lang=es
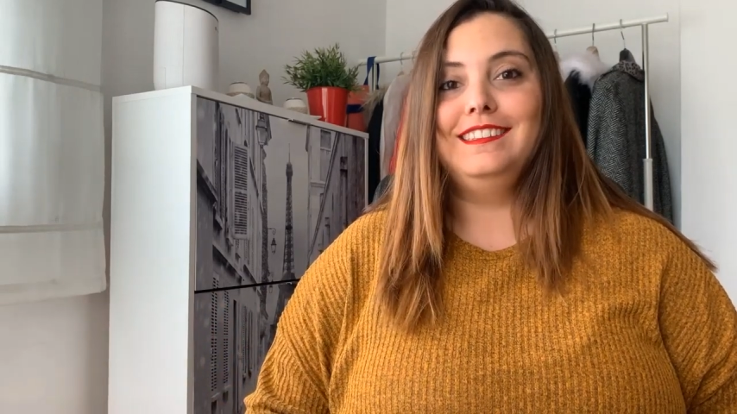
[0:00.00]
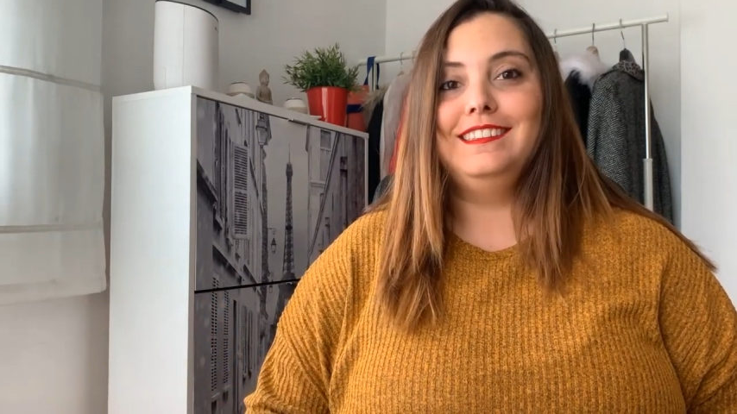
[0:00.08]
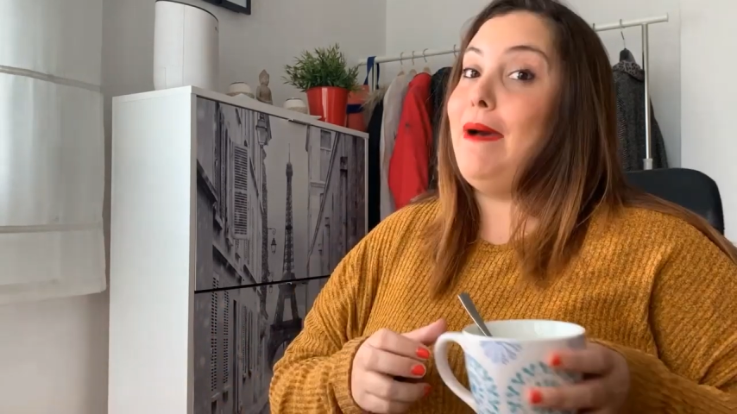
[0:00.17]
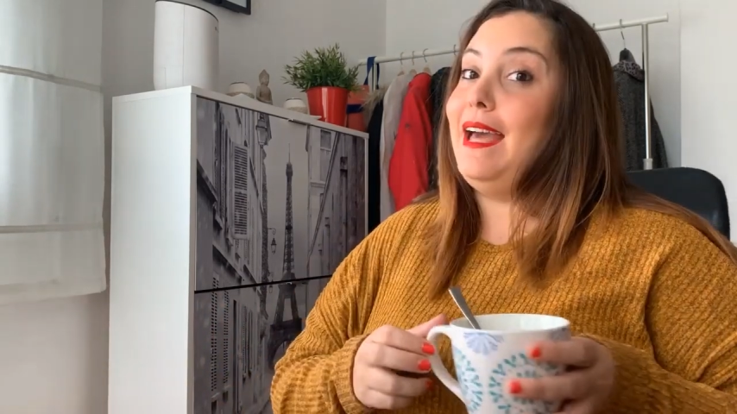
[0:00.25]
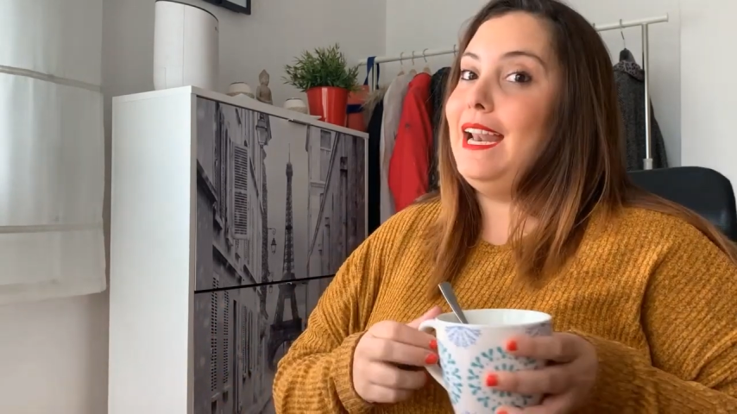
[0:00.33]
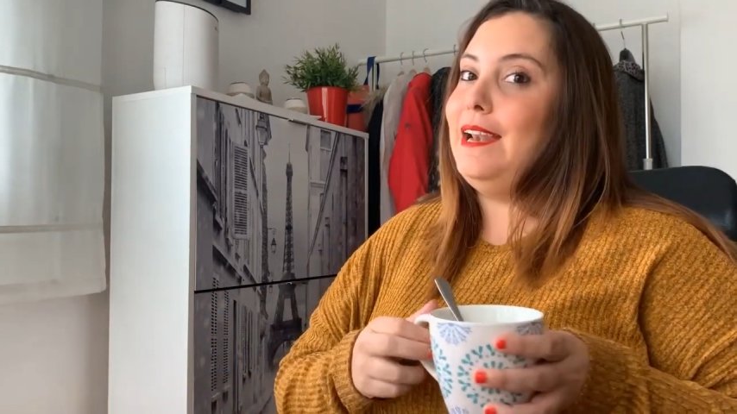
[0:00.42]

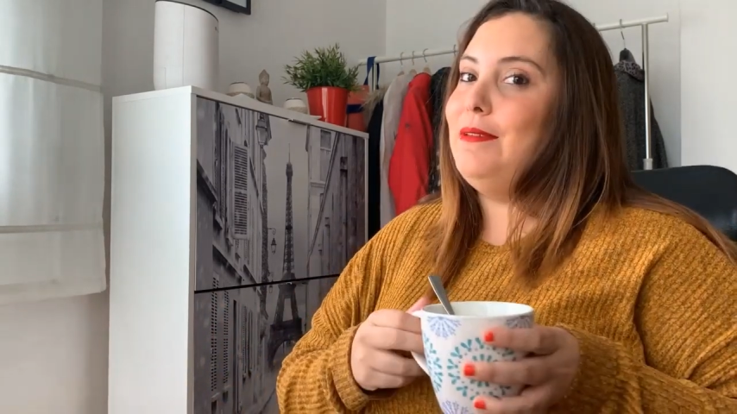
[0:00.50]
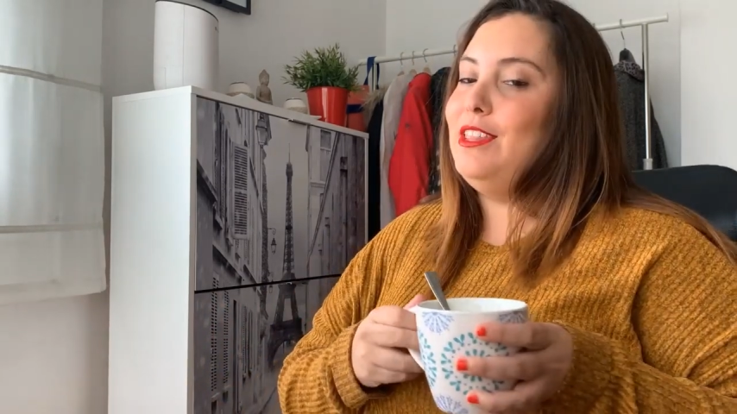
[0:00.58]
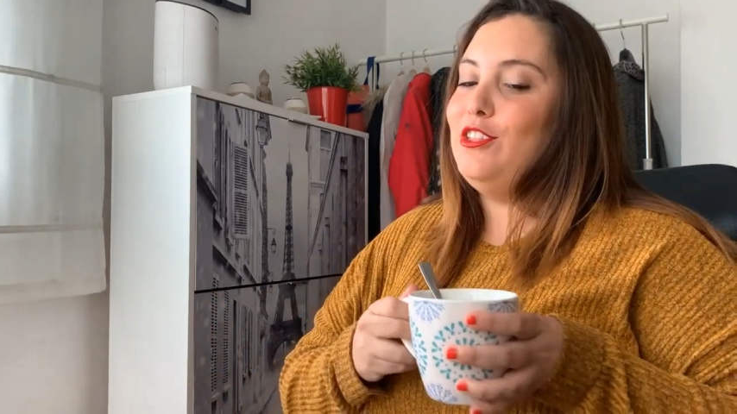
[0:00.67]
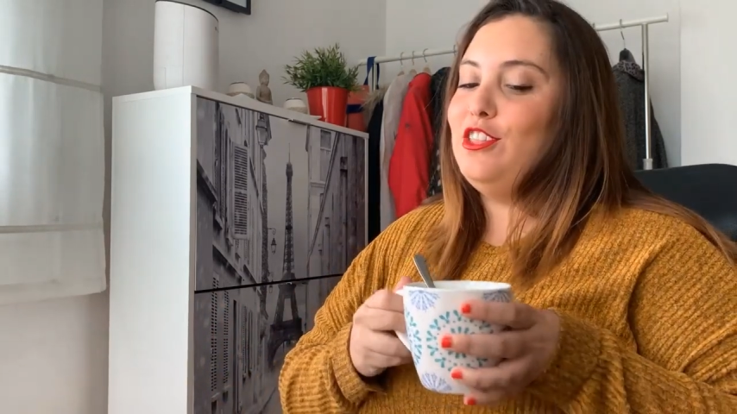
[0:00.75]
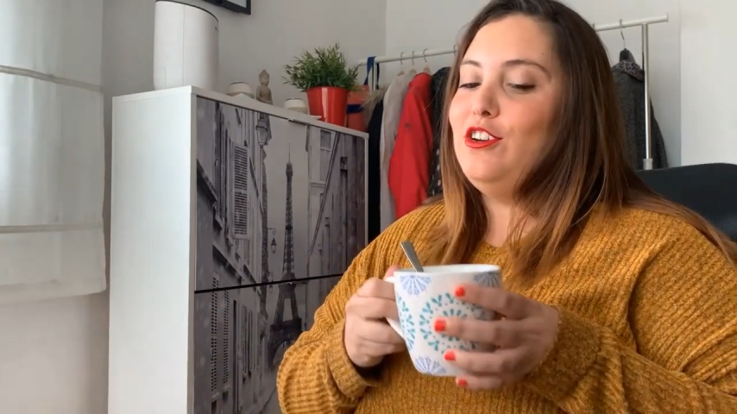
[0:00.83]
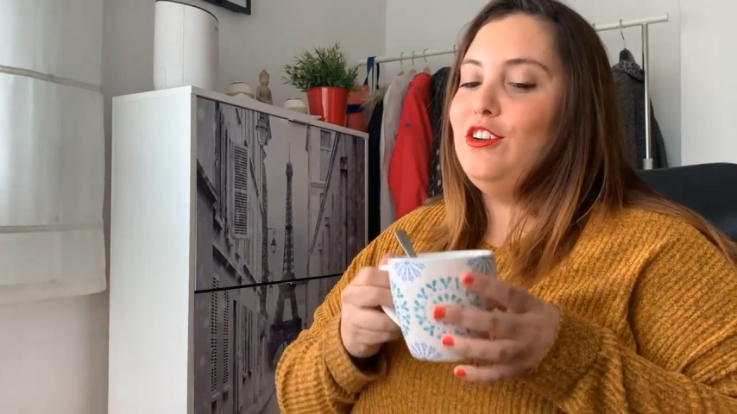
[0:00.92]
Para el
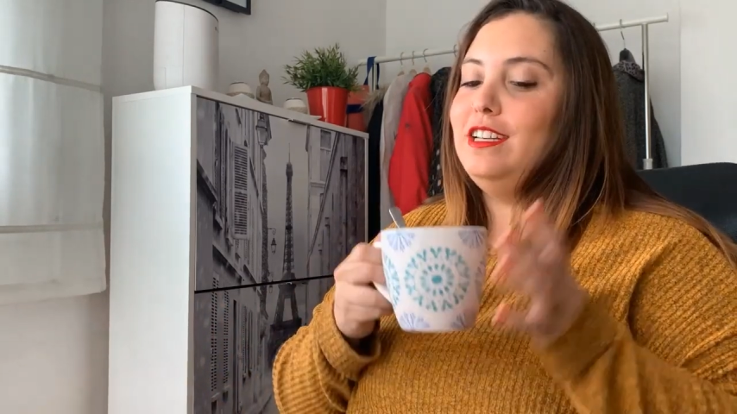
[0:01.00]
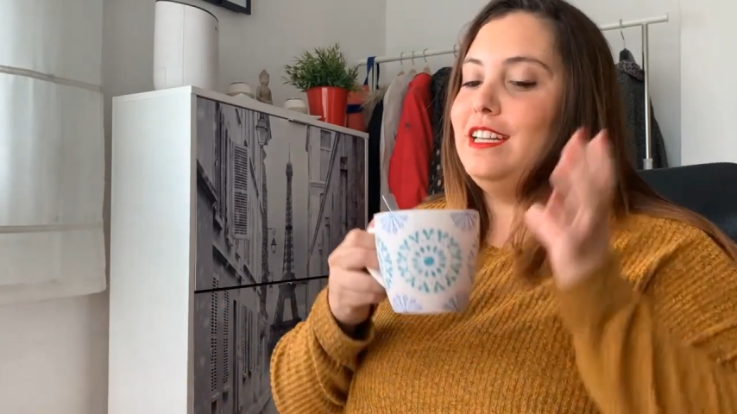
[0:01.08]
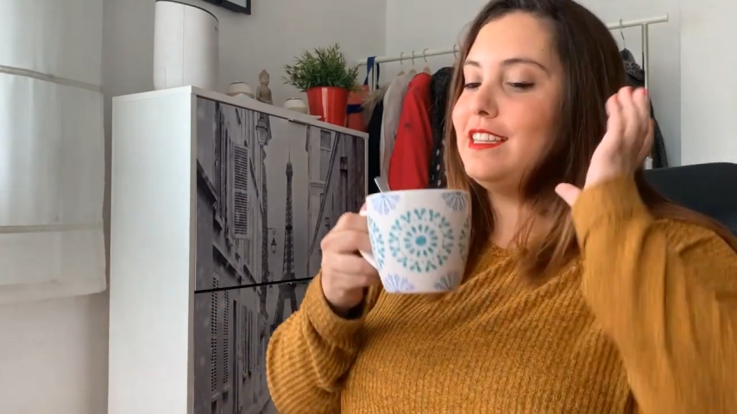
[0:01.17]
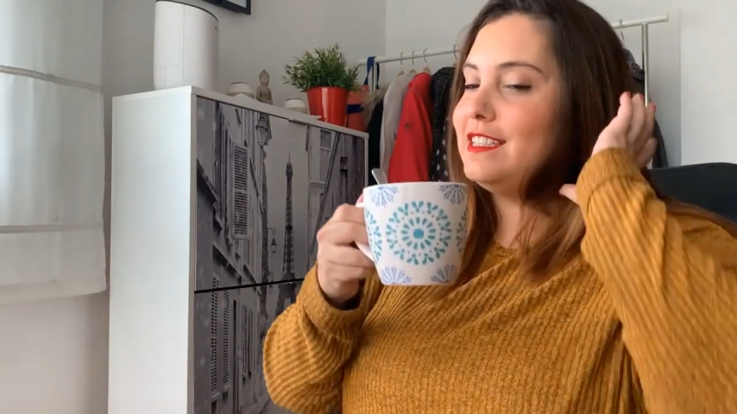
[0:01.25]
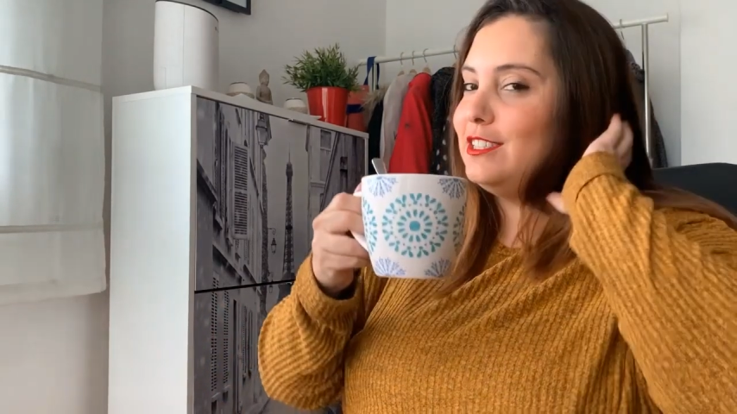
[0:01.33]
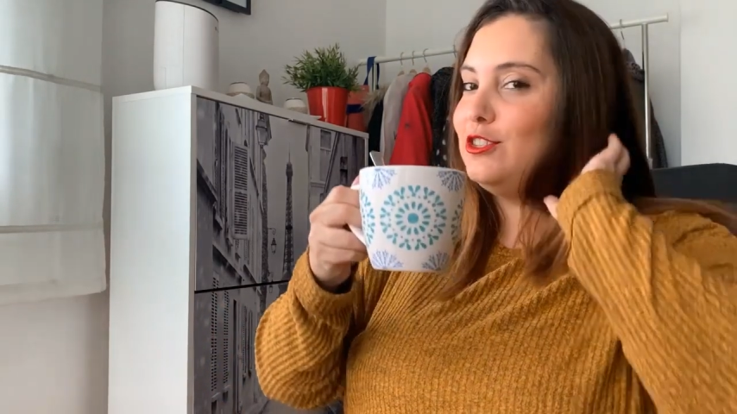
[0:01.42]
vídeo de hoy
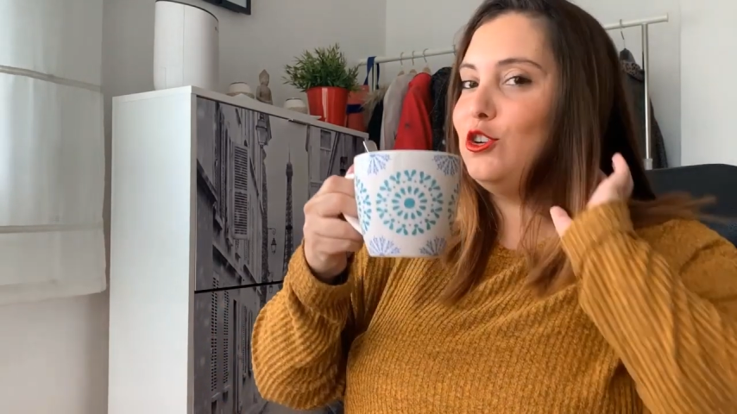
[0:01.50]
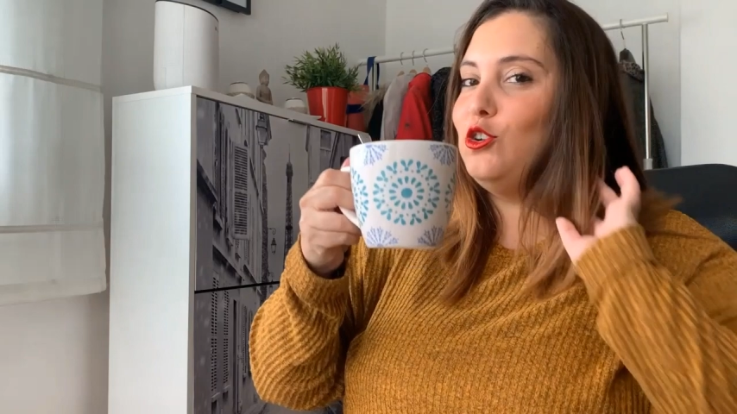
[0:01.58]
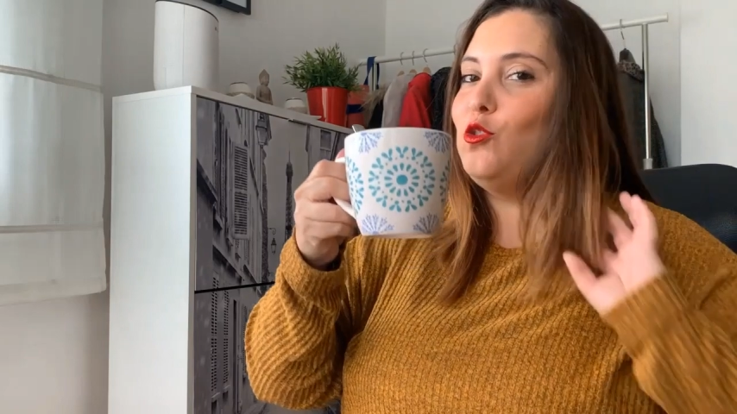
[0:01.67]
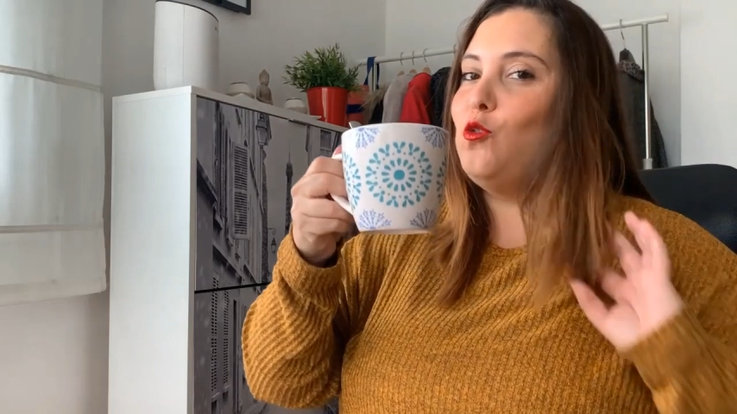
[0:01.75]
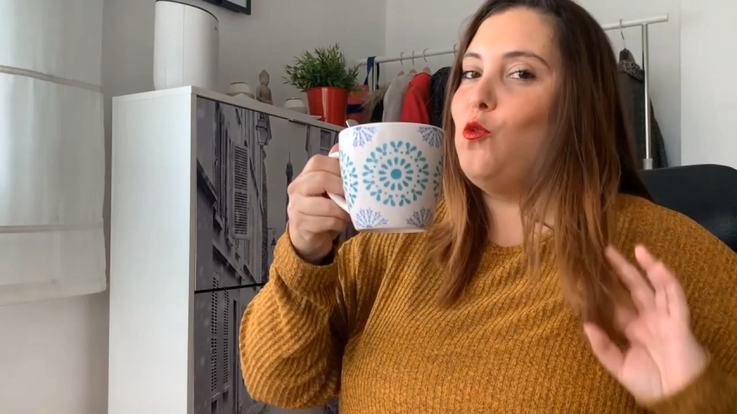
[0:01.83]
necesito